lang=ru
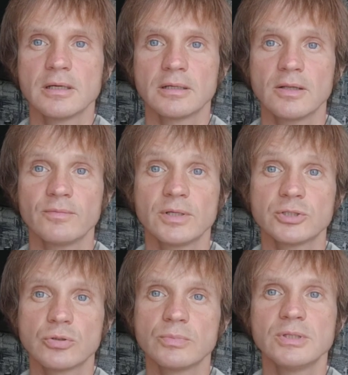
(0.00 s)
Главное,
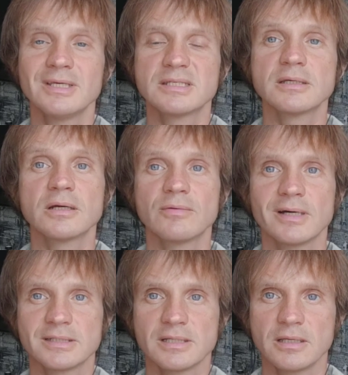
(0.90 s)
чтобы не
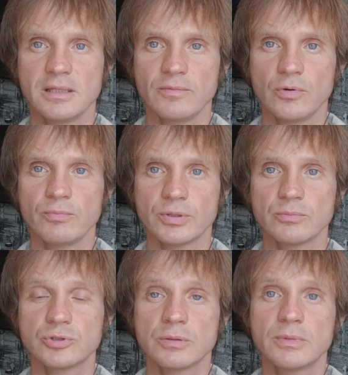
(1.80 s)
закрываться от него,
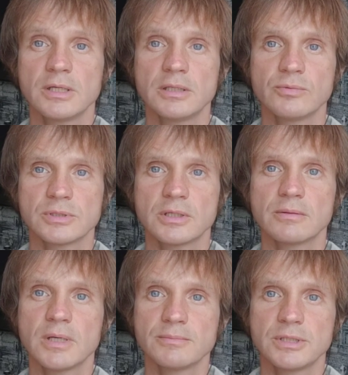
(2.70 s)
потому что мы от него
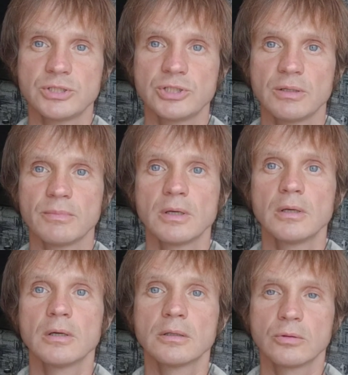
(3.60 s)
закрываемся чем?
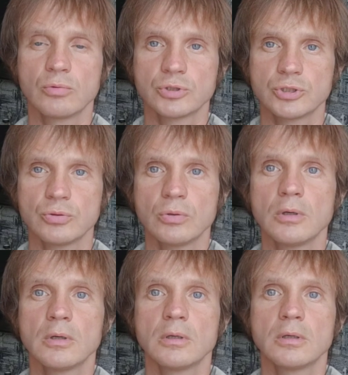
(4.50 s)
Ложью,
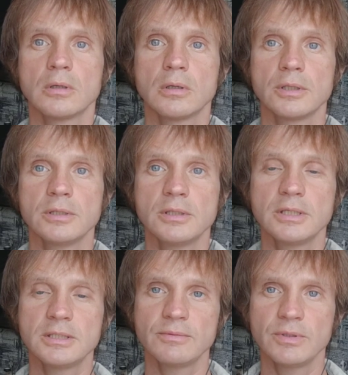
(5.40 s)
Э,
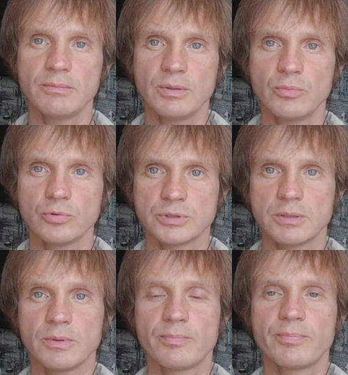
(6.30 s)
негативными
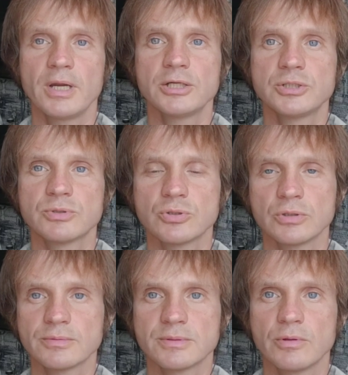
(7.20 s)
эмоциями, прячем
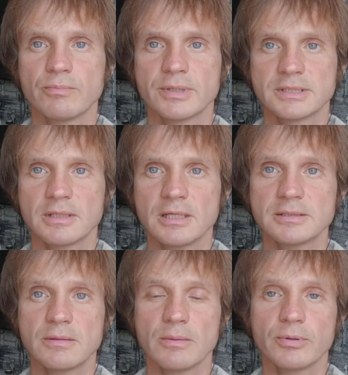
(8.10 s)
что-то в своем
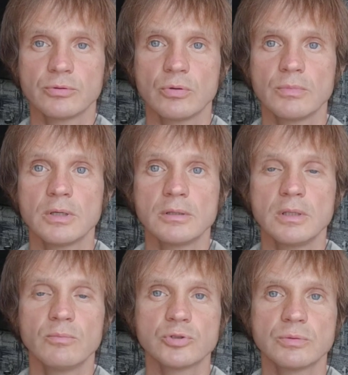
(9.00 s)
пространстве, а потом
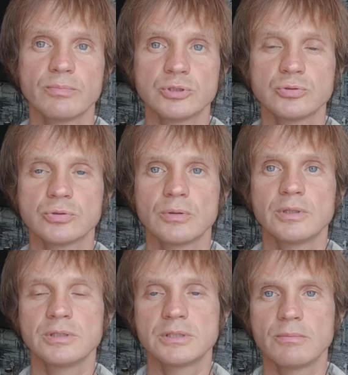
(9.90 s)
не можем
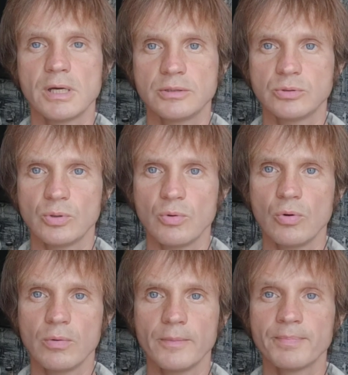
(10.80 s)
почувствовать ни себя, ни
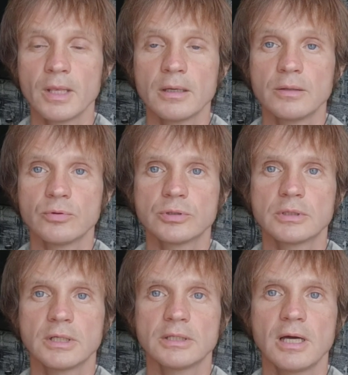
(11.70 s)
другого. И вот
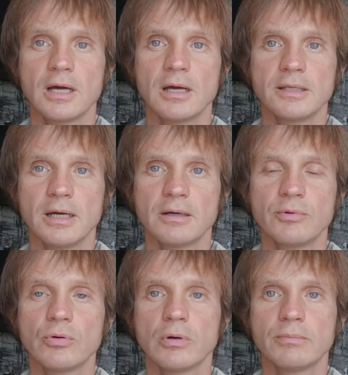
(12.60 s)
когда я
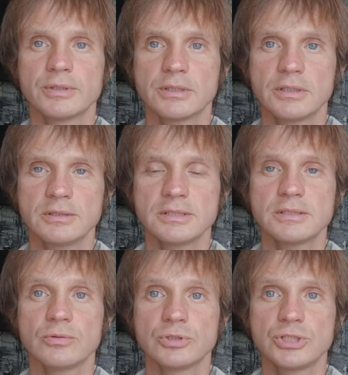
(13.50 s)
говорю об
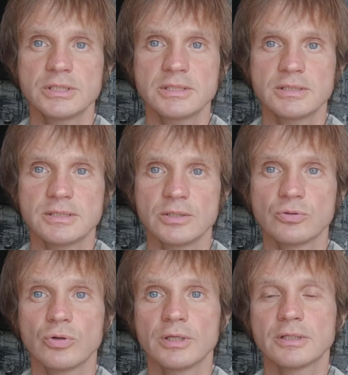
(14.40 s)
открытости, о честности,
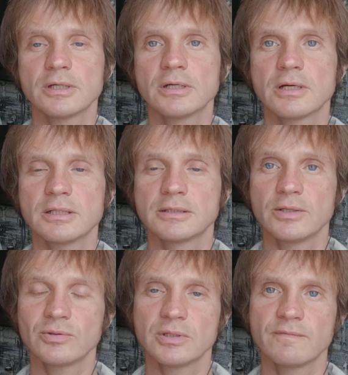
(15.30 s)
то это как раз
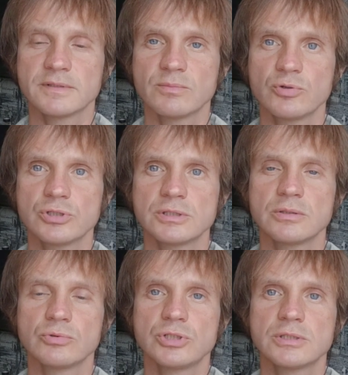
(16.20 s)
дает нам
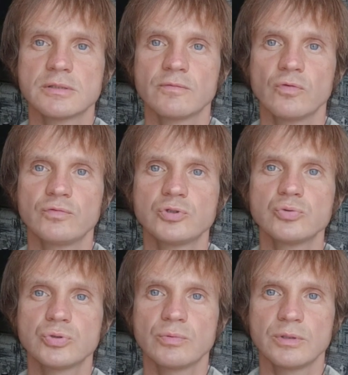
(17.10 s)
возможность научиться вновь
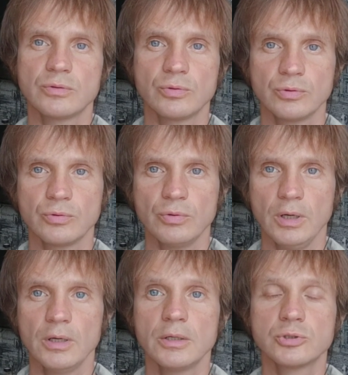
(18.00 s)
чувствовать друг
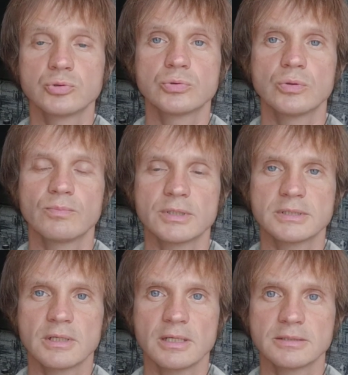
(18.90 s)
друга, чувствовать
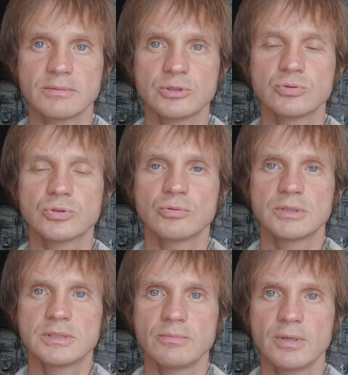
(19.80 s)
пространство,
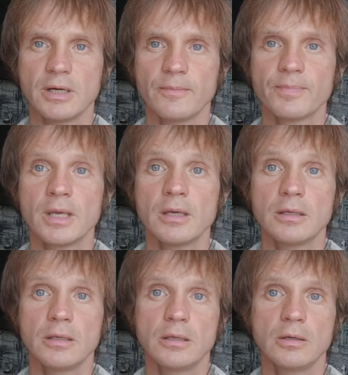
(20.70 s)
чувствовать себя.
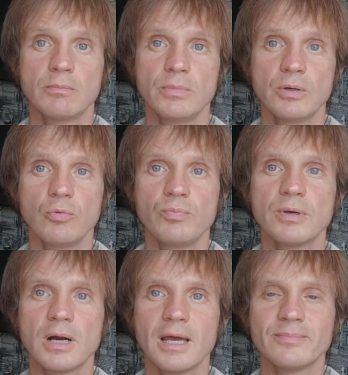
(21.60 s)
И мы
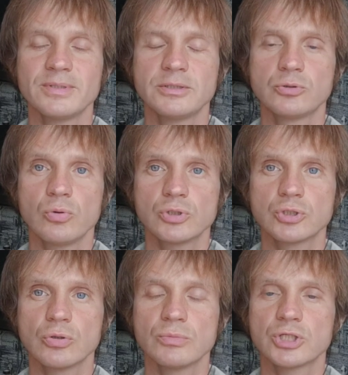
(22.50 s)
убираем то,
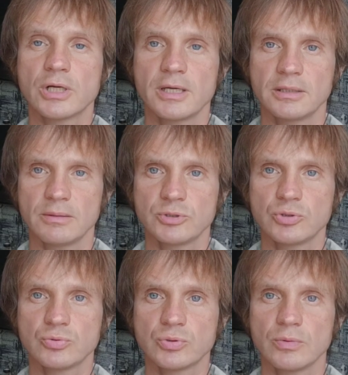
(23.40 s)
что мешает нам
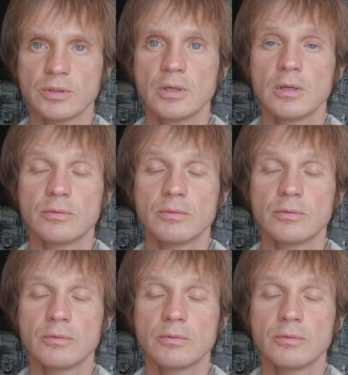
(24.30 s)
чувствовать.